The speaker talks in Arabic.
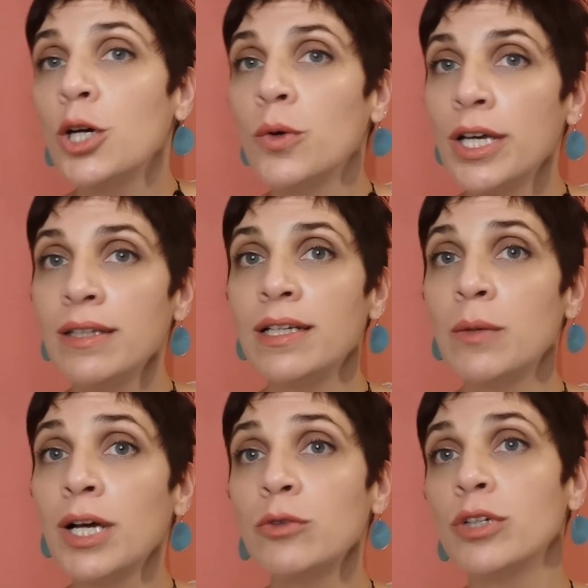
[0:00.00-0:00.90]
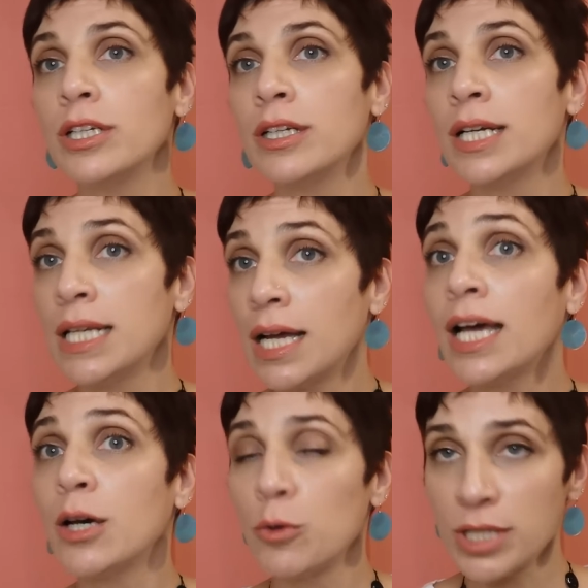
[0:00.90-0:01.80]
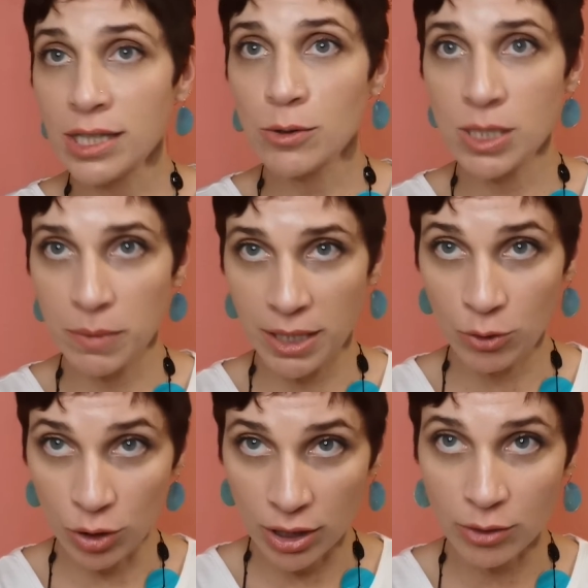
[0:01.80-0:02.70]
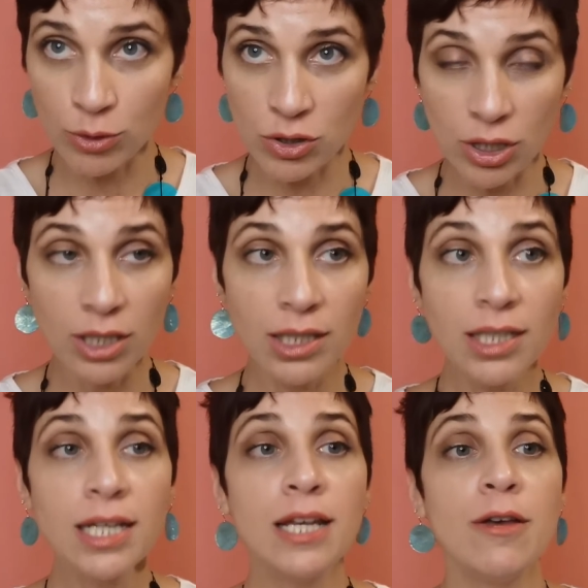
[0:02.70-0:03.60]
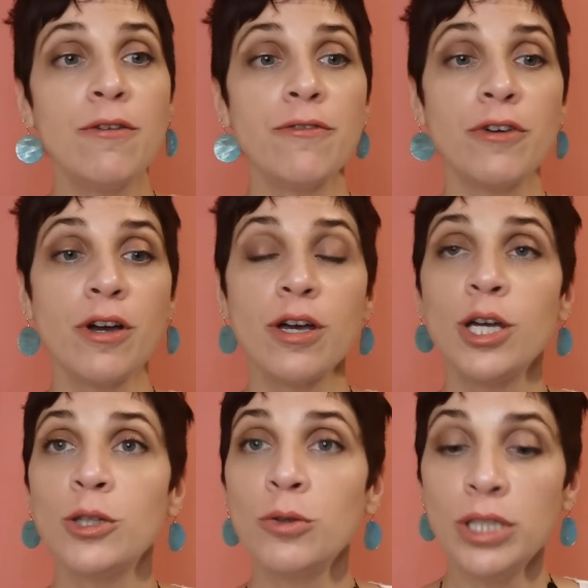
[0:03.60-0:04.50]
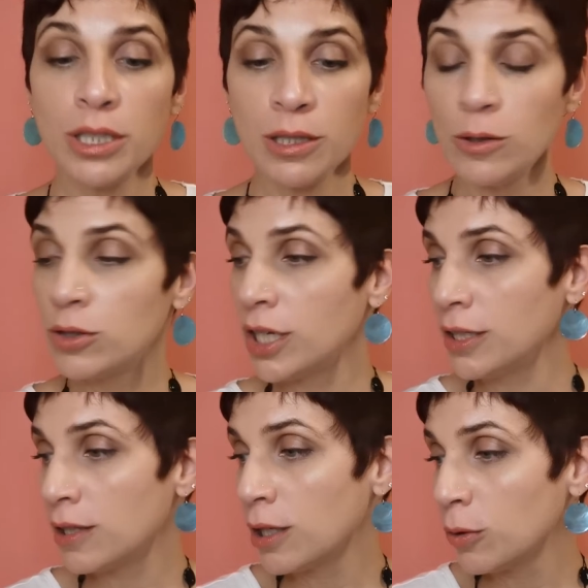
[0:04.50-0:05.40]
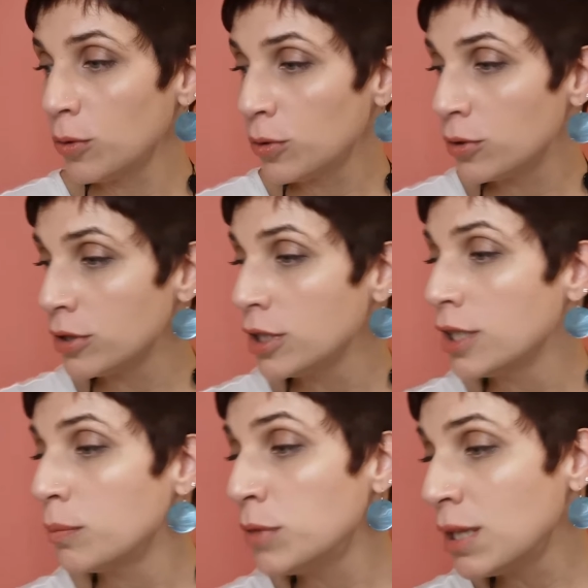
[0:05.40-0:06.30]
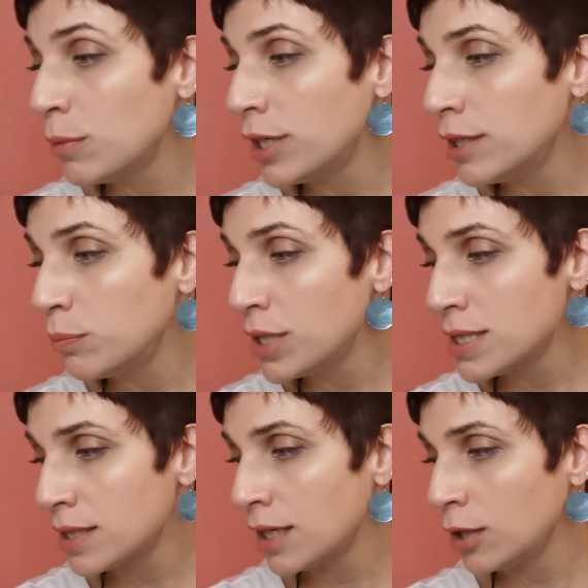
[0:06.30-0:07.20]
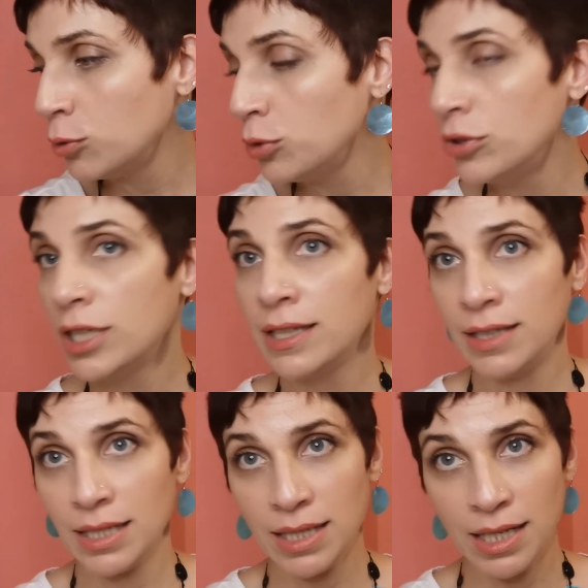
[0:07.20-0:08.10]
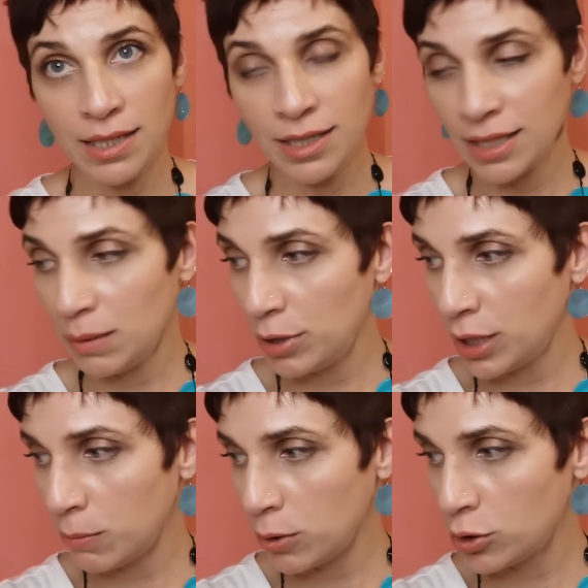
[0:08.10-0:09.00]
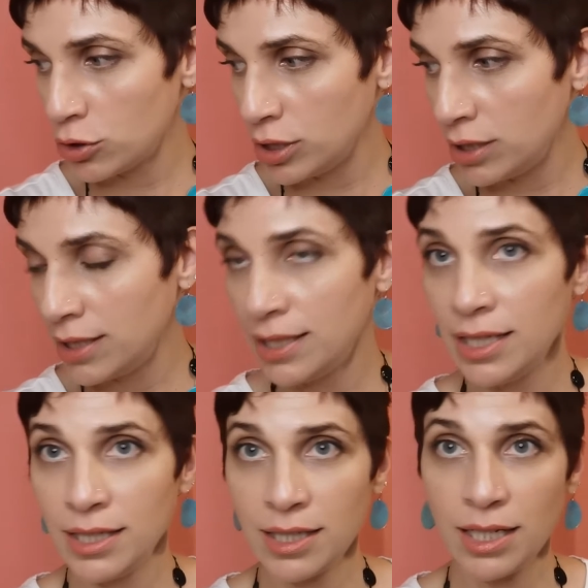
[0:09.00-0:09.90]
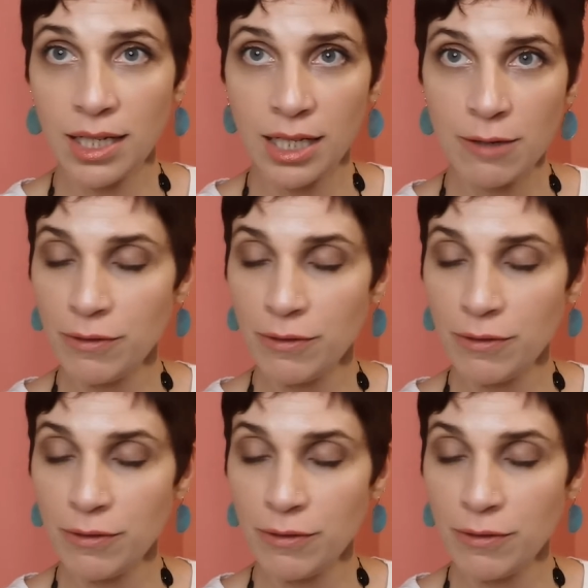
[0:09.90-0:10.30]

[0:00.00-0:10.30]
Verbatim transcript: وهيدا لوحده هلا حقه 76 دولار استرالي فهدول كلهم رح يطلعوا لكم مثل ما قلت بس لحدود التنين يعني ب 24 يناير هلا ل